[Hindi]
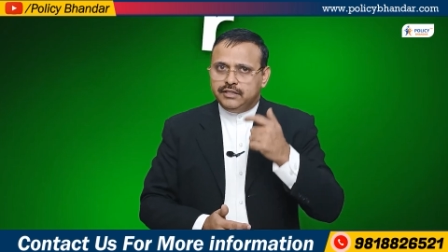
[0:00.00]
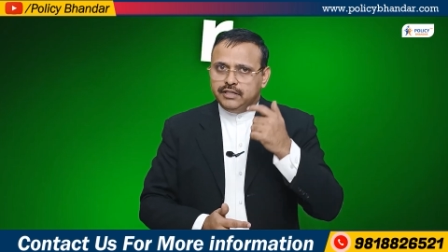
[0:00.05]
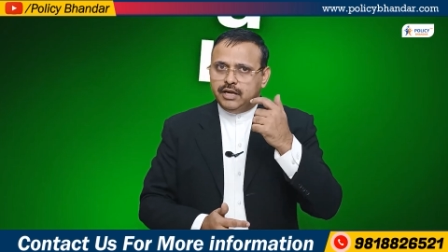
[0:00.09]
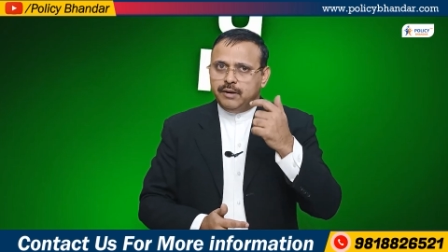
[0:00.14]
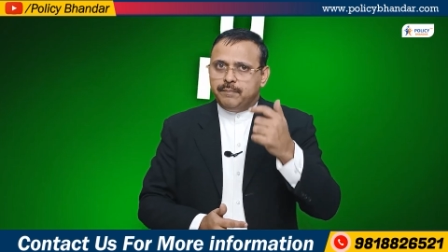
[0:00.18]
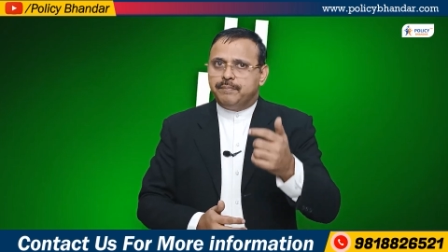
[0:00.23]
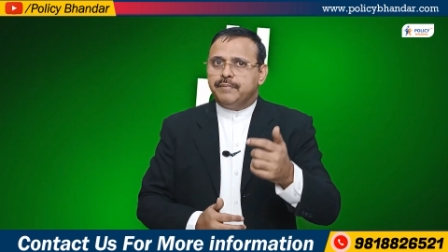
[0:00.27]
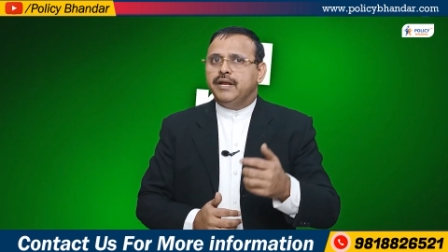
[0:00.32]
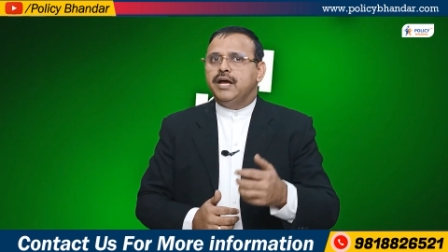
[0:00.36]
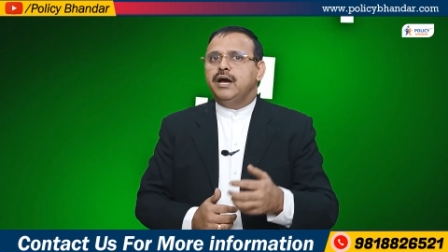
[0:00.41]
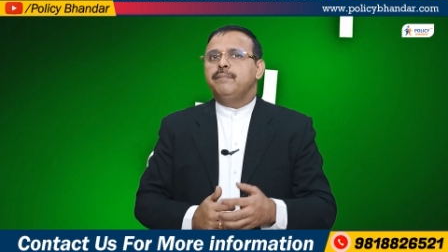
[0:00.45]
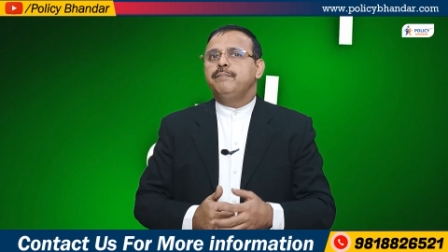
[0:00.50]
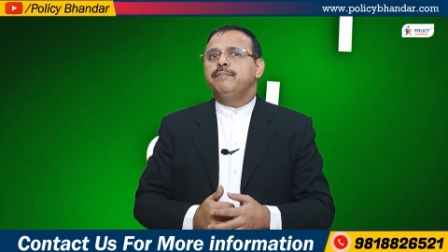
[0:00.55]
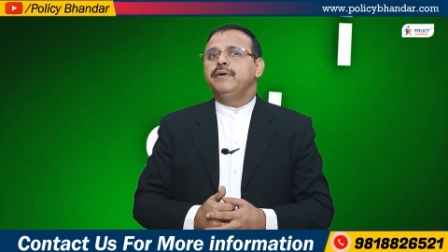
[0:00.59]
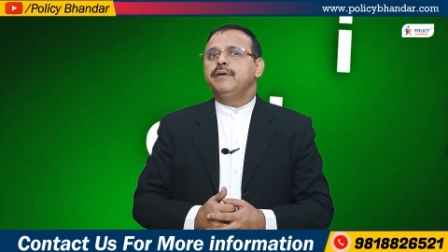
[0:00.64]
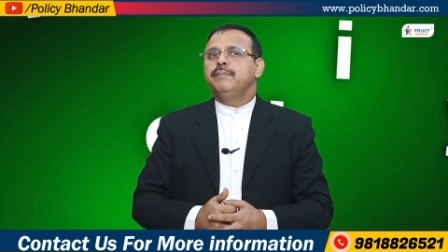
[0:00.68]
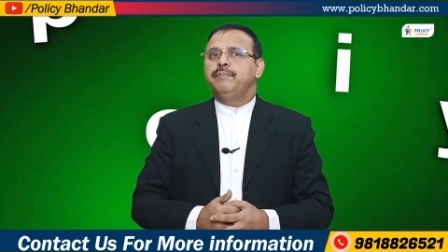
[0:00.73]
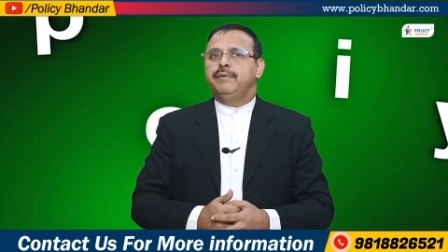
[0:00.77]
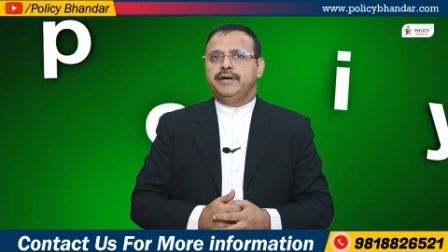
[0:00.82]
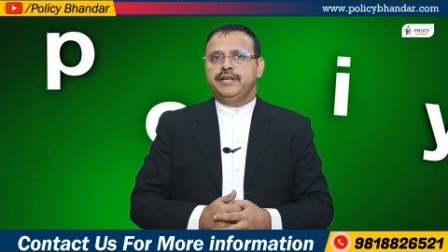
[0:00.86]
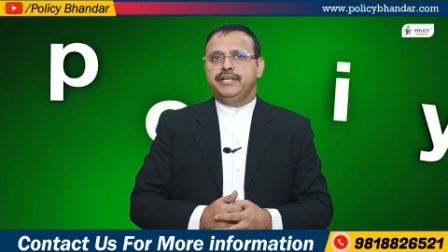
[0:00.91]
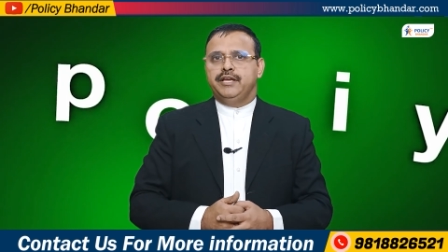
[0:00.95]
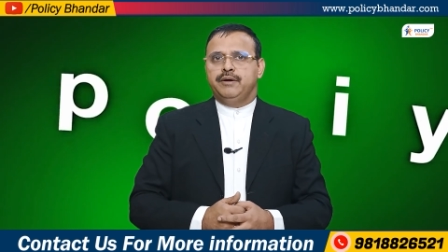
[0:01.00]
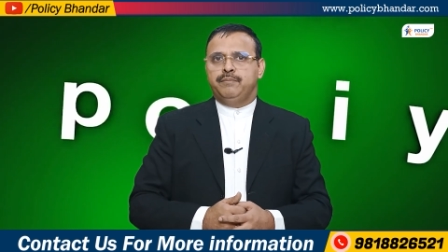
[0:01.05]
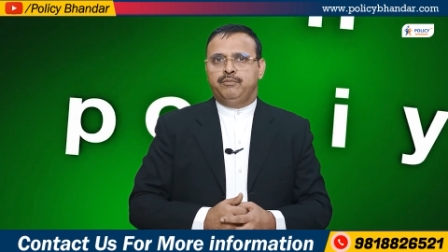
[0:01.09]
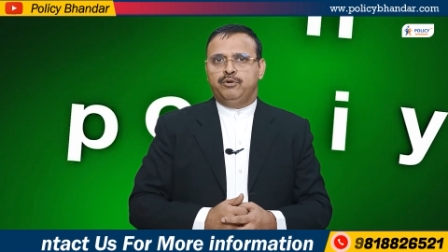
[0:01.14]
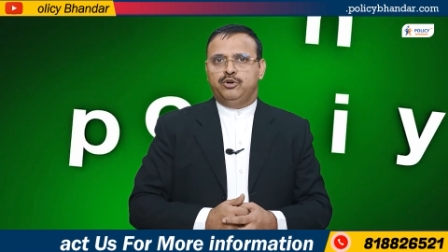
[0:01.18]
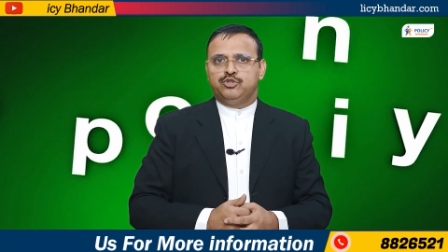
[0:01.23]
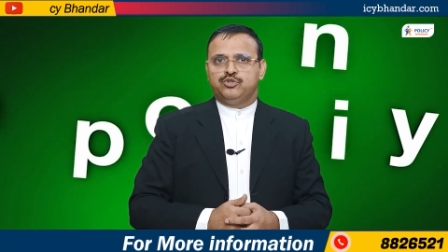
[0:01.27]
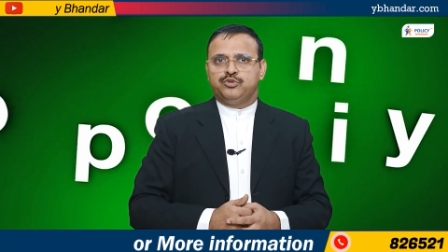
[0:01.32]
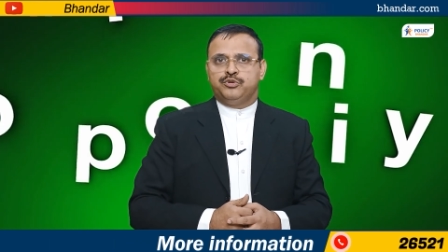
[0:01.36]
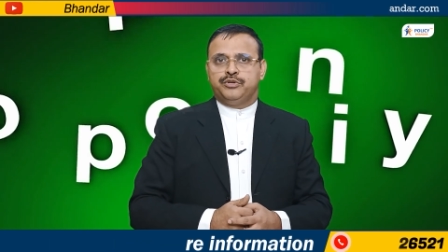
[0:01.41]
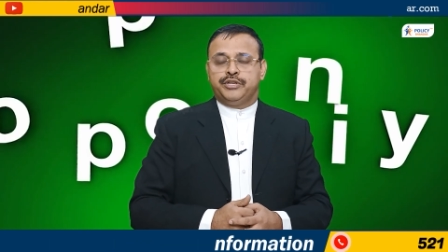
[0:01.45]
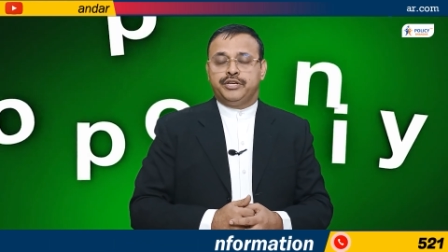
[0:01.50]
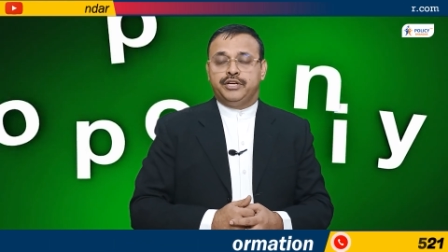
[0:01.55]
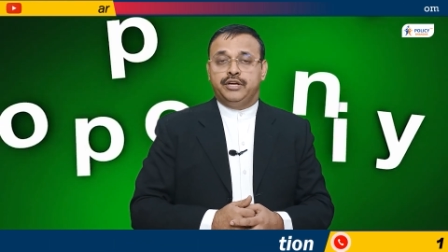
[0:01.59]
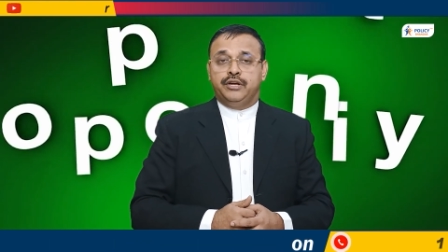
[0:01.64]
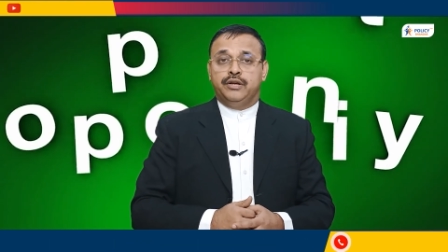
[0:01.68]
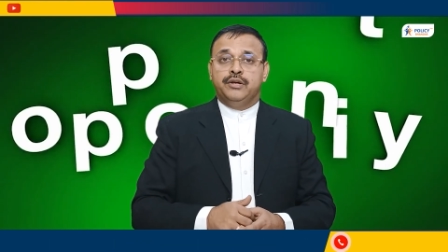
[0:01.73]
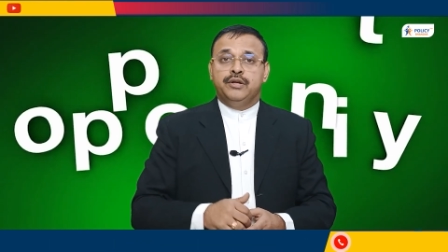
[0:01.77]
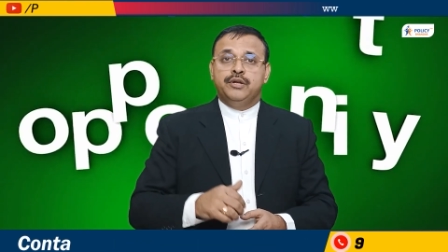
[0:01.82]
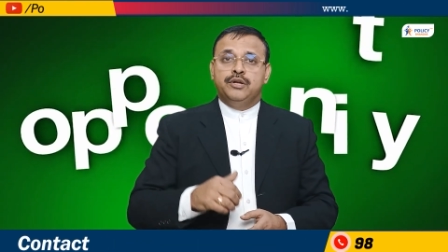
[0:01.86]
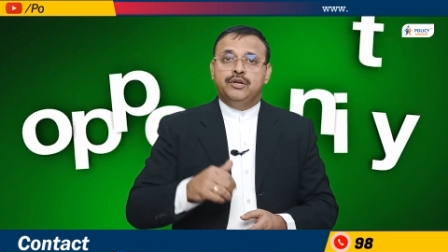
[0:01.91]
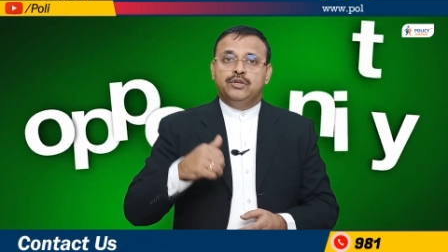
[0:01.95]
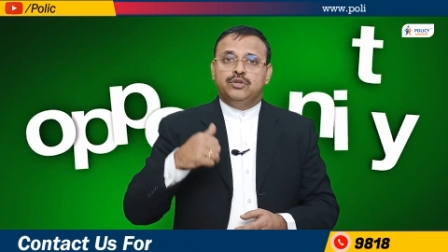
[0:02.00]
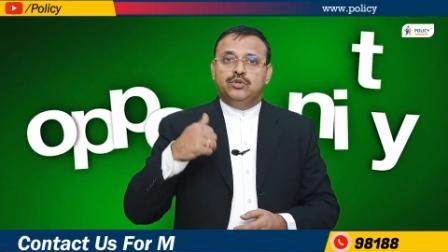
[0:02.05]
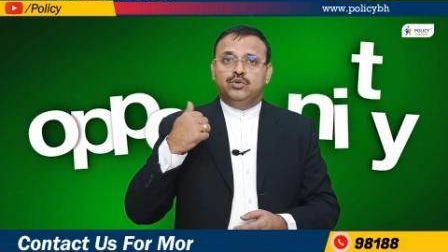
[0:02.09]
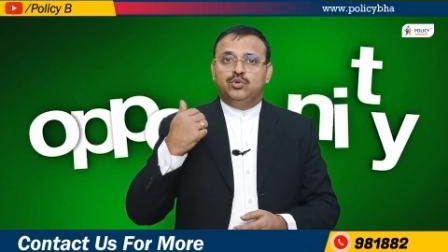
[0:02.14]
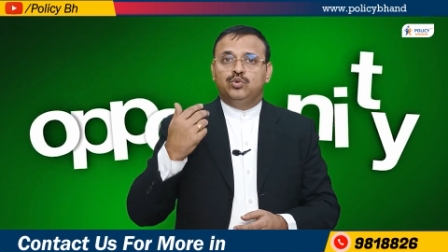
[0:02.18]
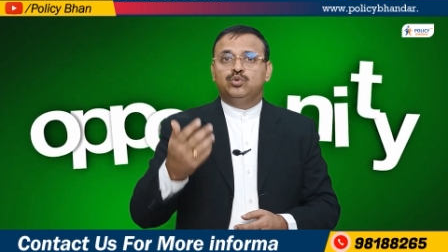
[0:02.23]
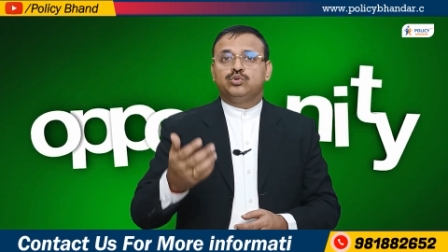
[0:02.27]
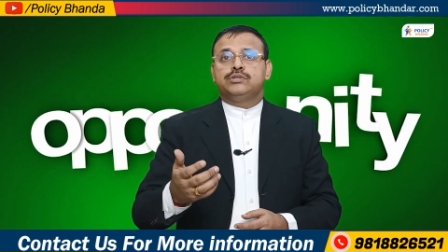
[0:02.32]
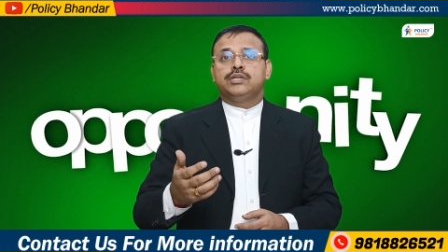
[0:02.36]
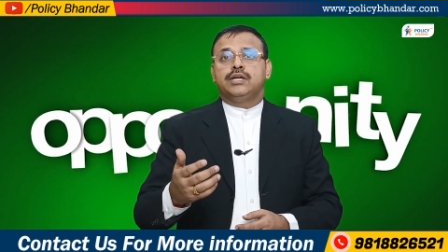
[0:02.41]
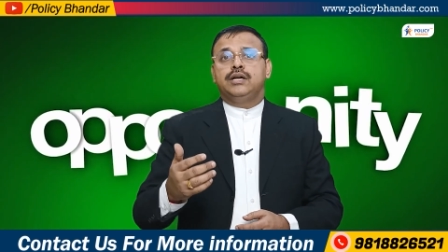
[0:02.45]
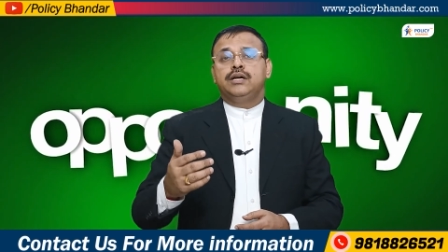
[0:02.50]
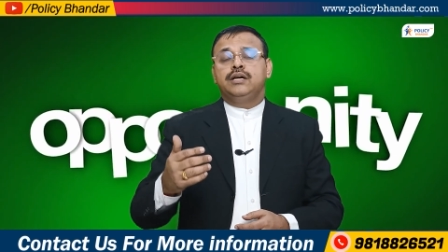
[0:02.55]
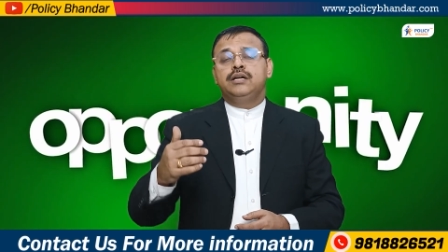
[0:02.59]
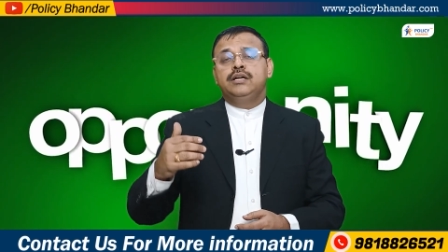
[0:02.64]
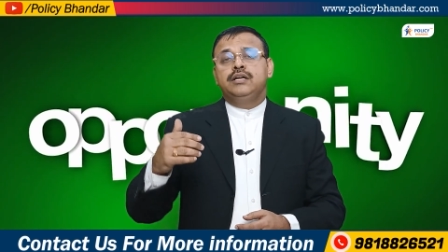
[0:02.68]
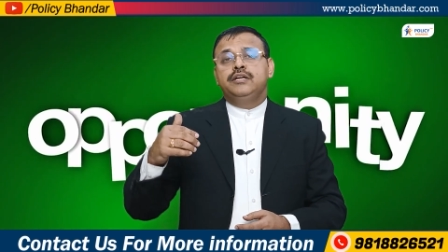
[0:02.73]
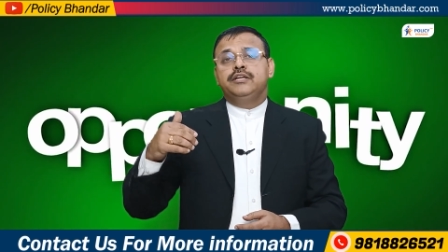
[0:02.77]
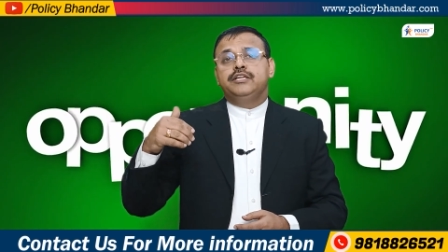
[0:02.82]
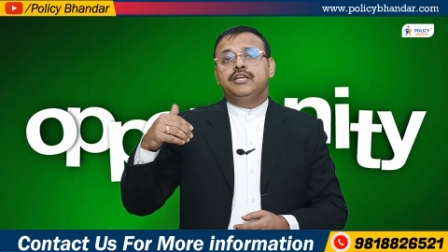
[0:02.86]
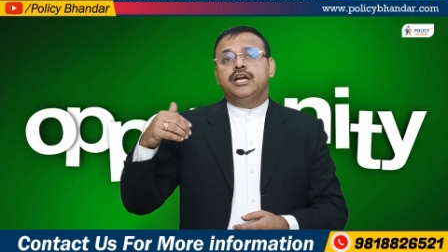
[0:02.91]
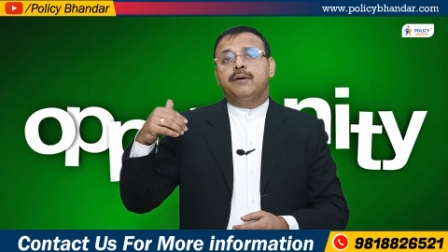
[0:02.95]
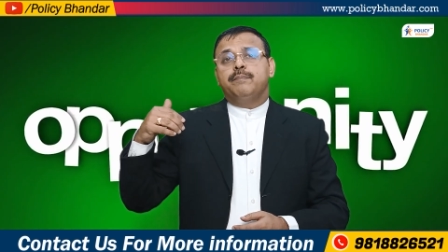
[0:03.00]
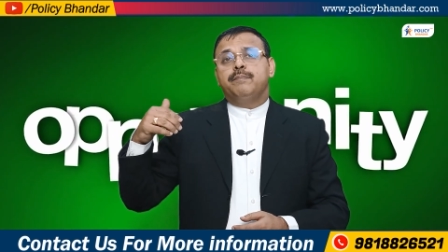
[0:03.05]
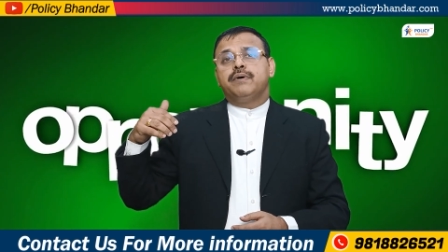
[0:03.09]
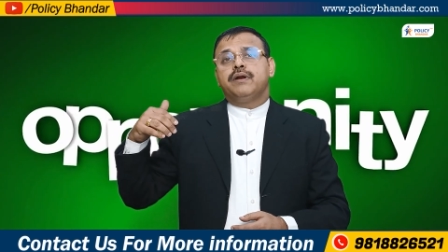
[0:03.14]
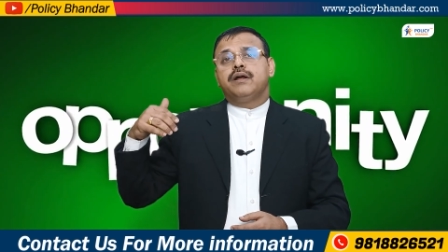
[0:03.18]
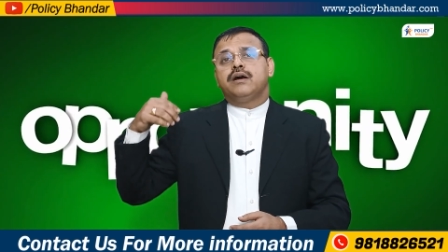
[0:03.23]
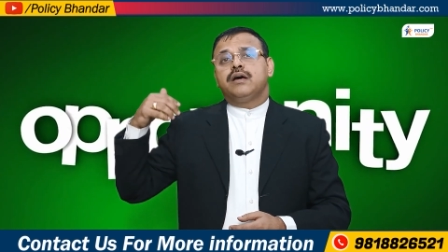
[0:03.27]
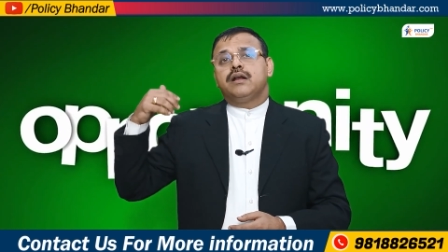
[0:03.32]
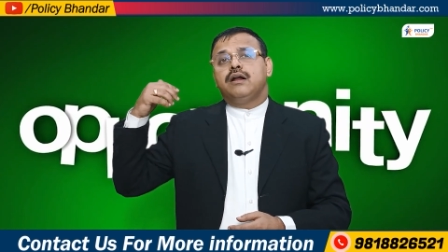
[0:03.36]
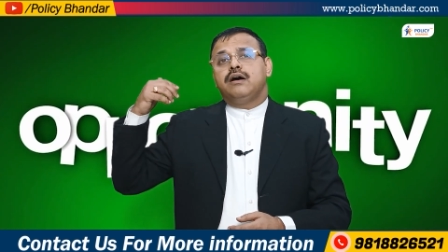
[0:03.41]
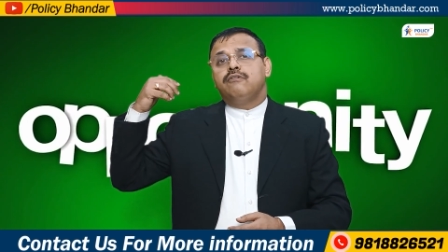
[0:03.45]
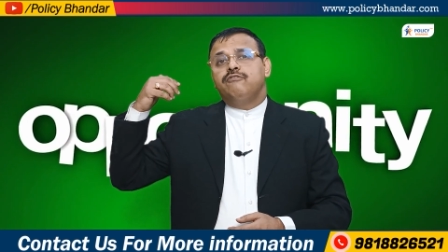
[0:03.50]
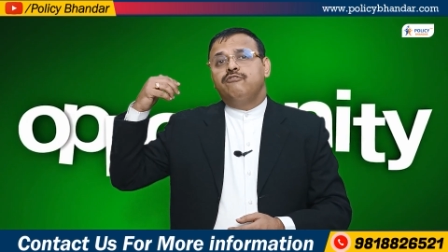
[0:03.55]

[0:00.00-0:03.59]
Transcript: ये अपने आप में बड़ी अपॉर्चुनिटी है दूसरा यहाँ पर अगर